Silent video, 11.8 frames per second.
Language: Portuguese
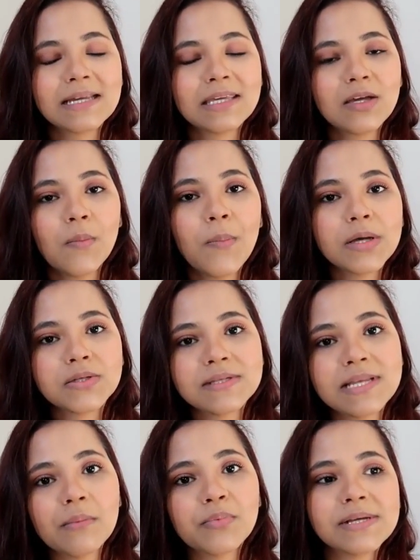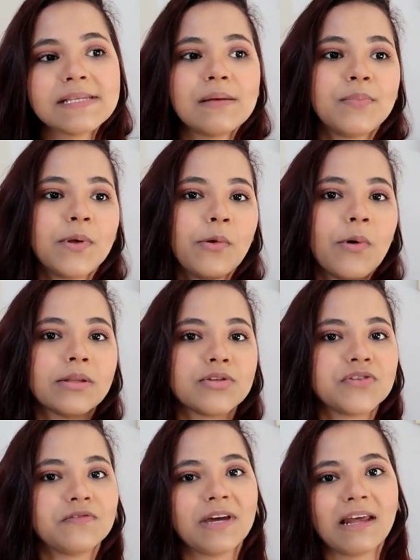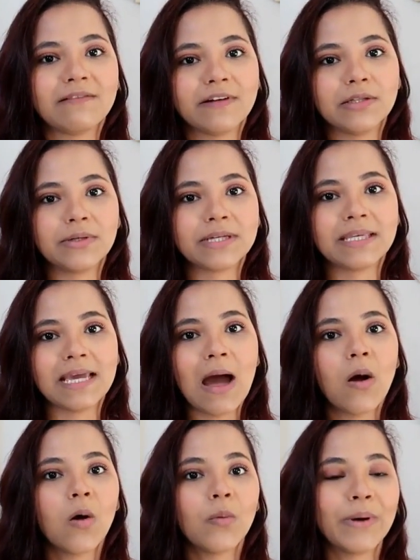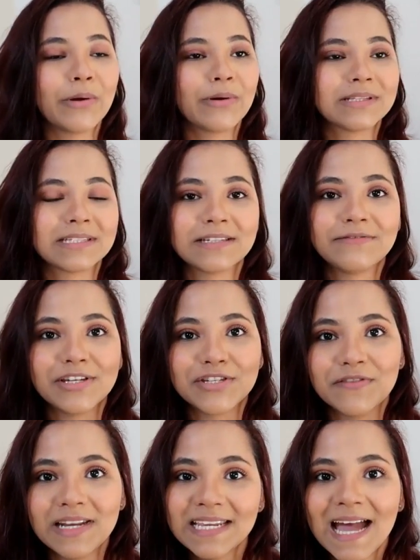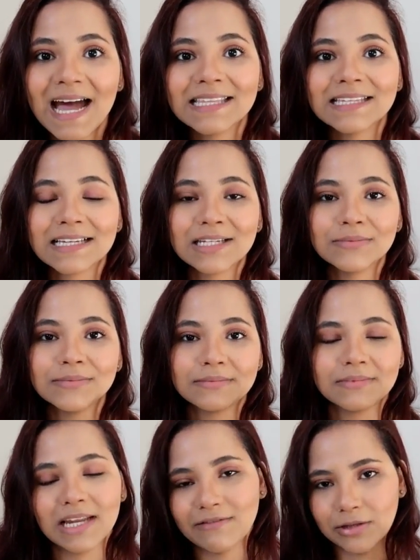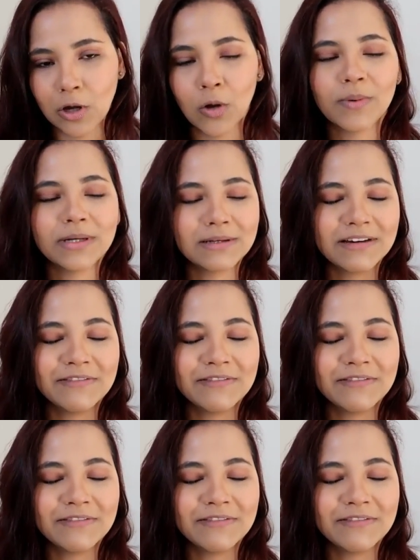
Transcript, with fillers: daqui eu posso usar, por exemplo, enquanto eu estiver lavando aqui a roupa, enquanto a TV estiver ligada, que não... lavando a roupa não,